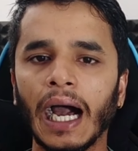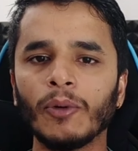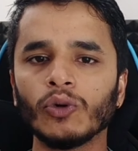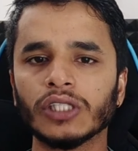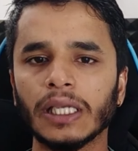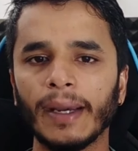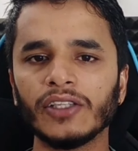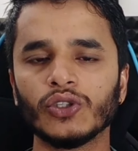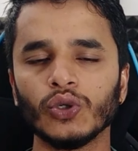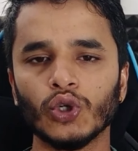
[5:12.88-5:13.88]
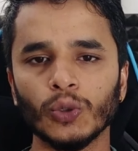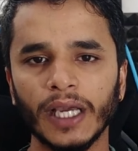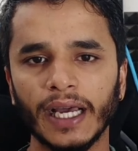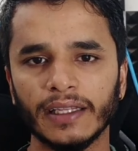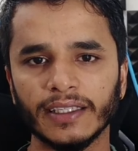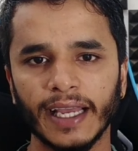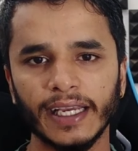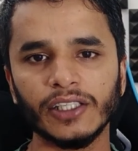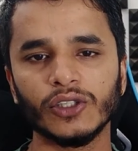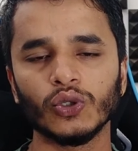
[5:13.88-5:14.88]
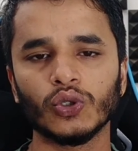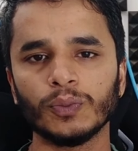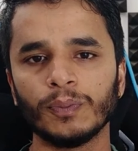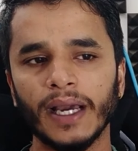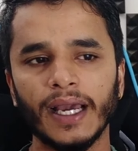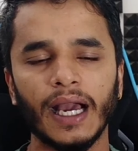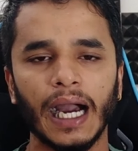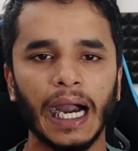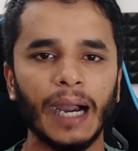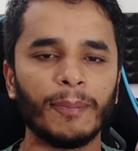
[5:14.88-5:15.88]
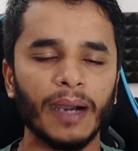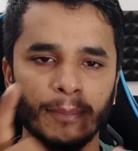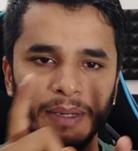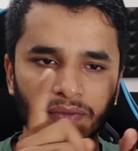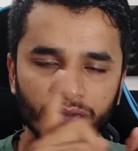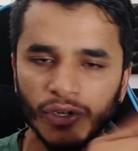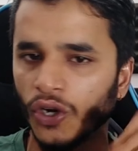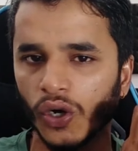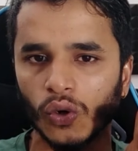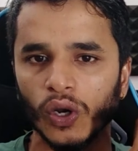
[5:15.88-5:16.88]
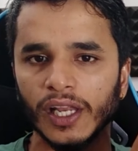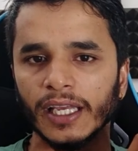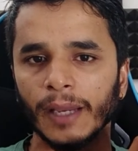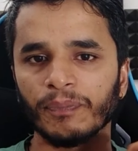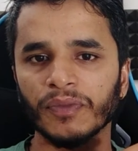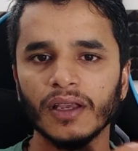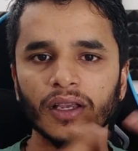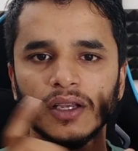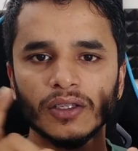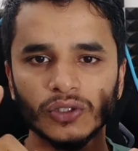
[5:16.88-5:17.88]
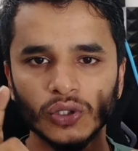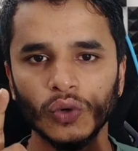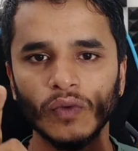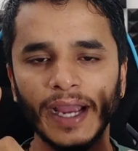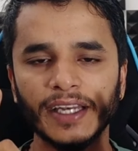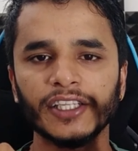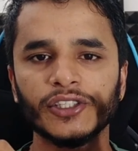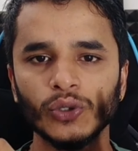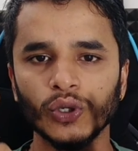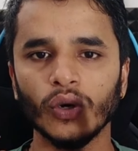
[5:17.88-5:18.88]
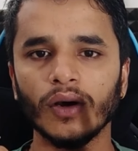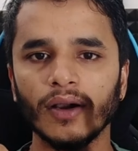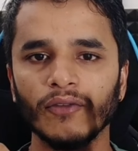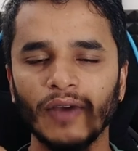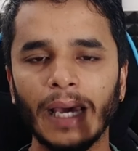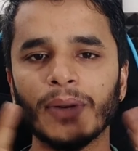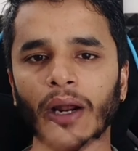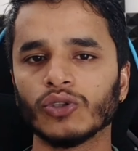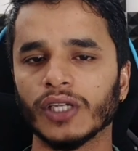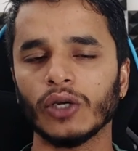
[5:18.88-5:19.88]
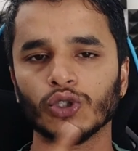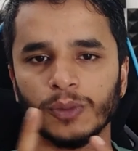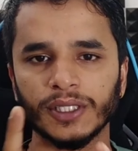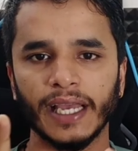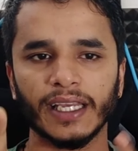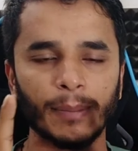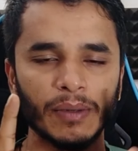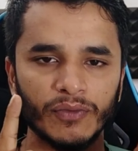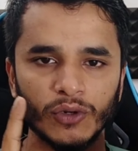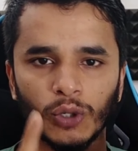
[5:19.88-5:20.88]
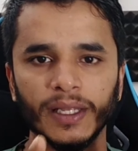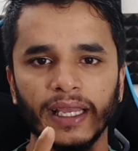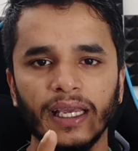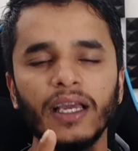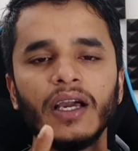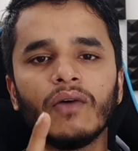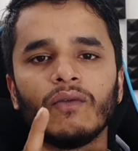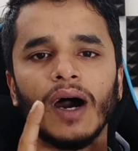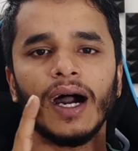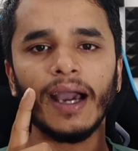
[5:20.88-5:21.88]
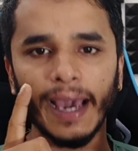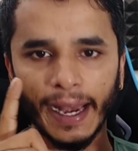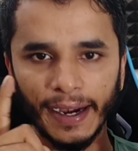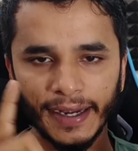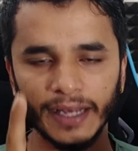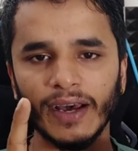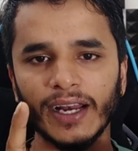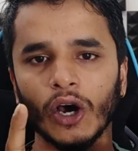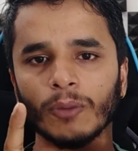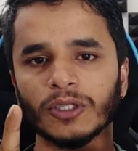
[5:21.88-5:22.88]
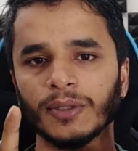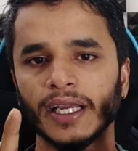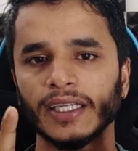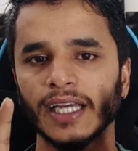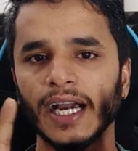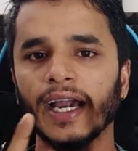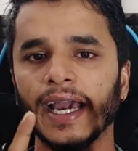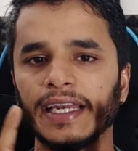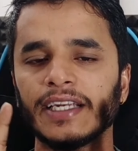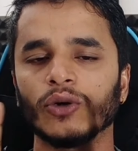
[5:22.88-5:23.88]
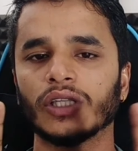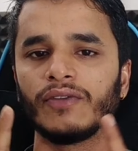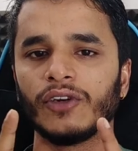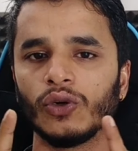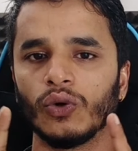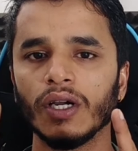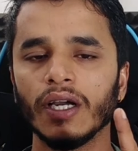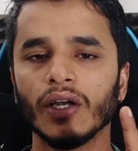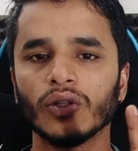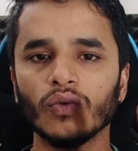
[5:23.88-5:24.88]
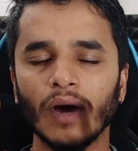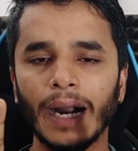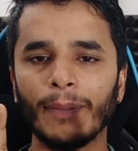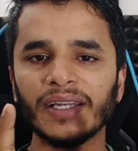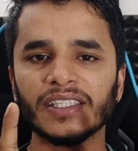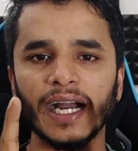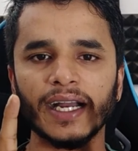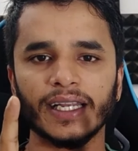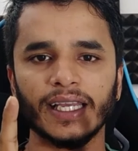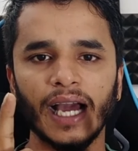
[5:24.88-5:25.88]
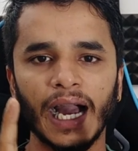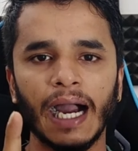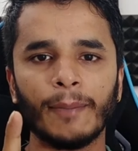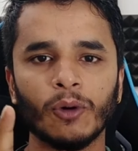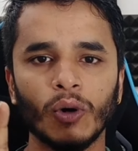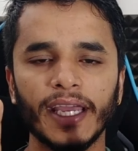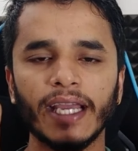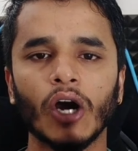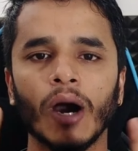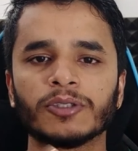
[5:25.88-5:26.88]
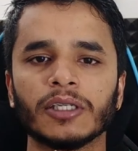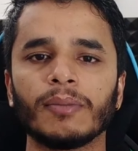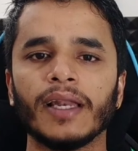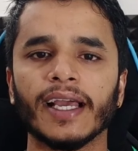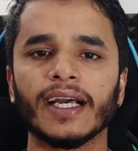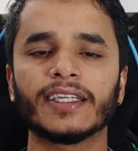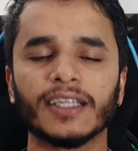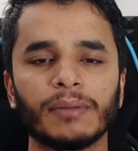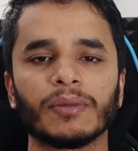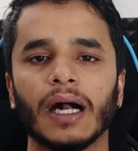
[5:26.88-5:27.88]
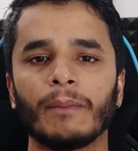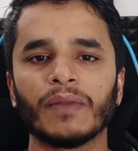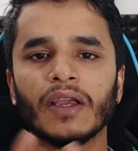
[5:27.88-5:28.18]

अब उसके बाद यूट्यूब के अंदर जाएंगे यूट्यूब में आप अपनी वीडियो खोलेंगे जो वाई टी स्टूडियो वेब ब्राउजर है उसमें जाएंगे अपनी वीडियो में जाएंगे वहाँ एडिटर वाले ऑप्शन में जाएंगे जहाँ एडिट होती है वीडियो तो वहाँ पर जा करके आपको एक ऑप्शन मिलेगा ट्रिम का